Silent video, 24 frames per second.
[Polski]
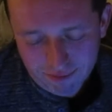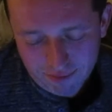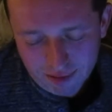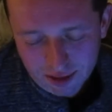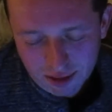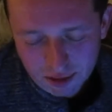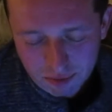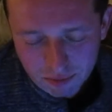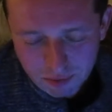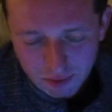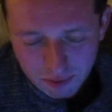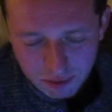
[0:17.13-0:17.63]

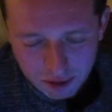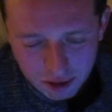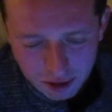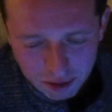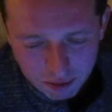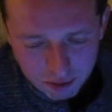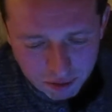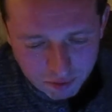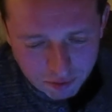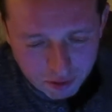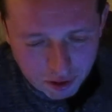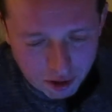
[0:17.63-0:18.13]
Żeby wam się
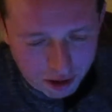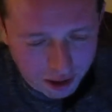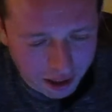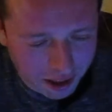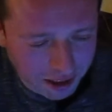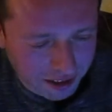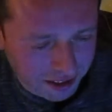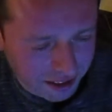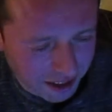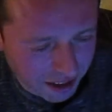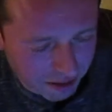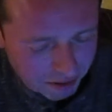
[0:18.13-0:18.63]
dobrze w korkach
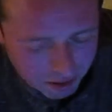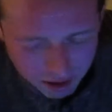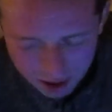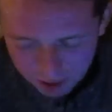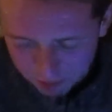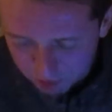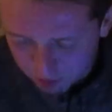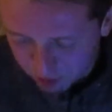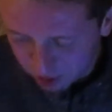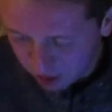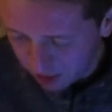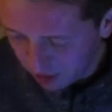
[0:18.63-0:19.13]
stało,
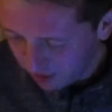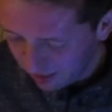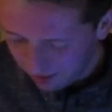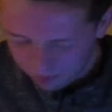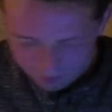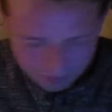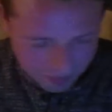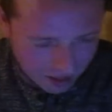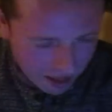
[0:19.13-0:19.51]
albo gdzieś tam.